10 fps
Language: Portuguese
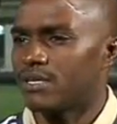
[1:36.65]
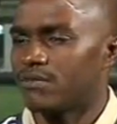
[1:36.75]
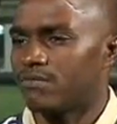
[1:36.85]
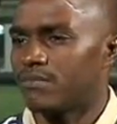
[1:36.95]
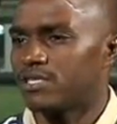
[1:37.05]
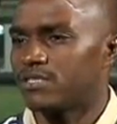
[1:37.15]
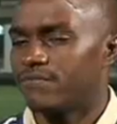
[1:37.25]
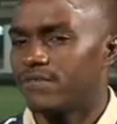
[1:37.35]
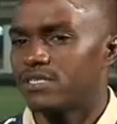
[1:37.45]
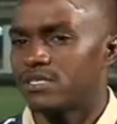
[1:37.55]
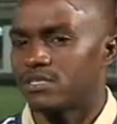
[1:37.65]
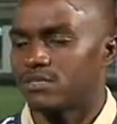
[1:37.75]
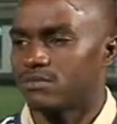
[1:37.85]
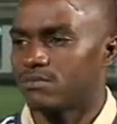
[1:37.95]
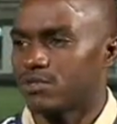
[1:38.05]
Houve claro, momentos difíceis,
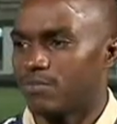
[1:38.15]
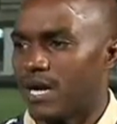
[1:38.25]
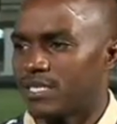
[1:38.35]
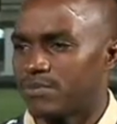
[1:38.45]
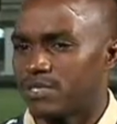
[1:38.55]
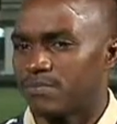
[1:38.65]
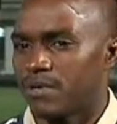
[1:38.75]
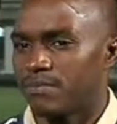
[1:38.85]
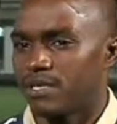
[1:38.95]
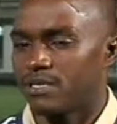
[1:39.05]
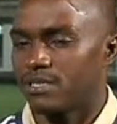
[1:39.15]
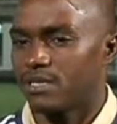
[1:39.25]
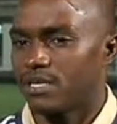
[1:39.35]
os meus pais principalmente.